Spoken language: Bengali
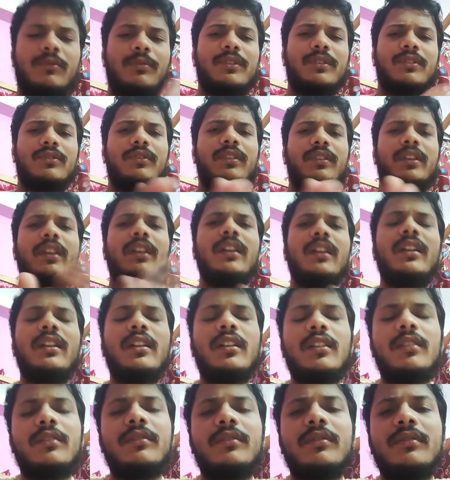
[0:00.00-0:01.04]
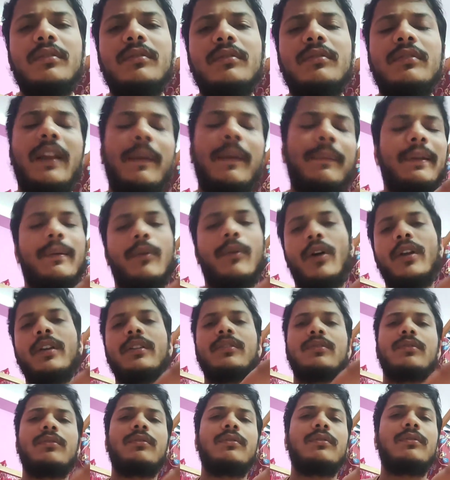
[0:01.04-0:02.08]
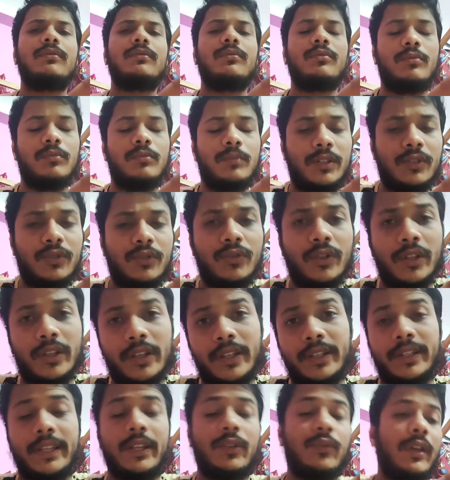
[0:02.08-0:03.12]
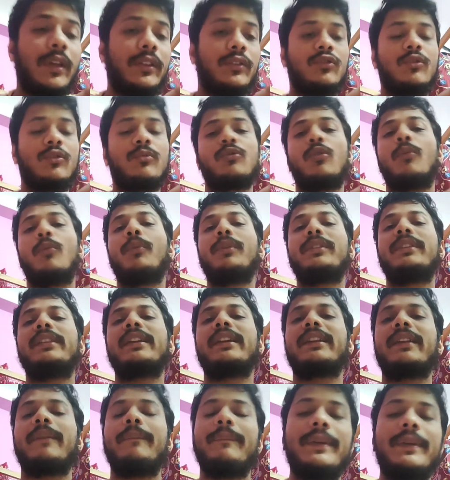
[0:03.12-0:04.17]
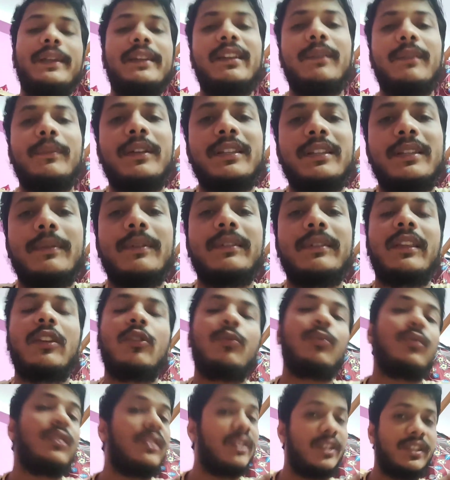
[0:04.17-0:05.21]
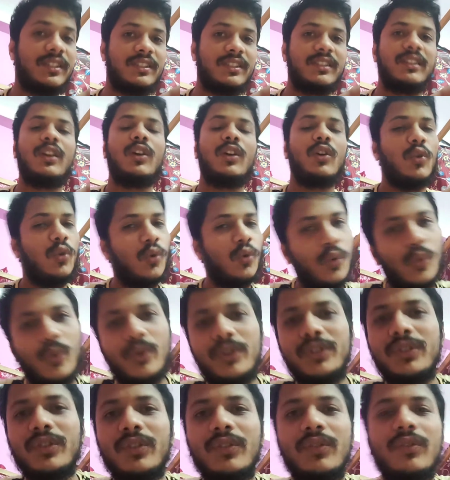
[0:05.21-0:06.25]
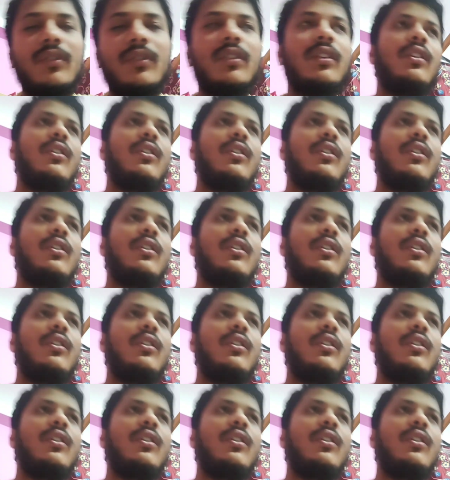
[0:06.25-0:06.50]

চন্দ্রমাদার সঙ্গে লাভটাভ হয় সো মানে যেহেতু এত সব সম্পত্তি একটা মেয়ের নামে আছে মানে তার উপর রিস্ক ওই জন্য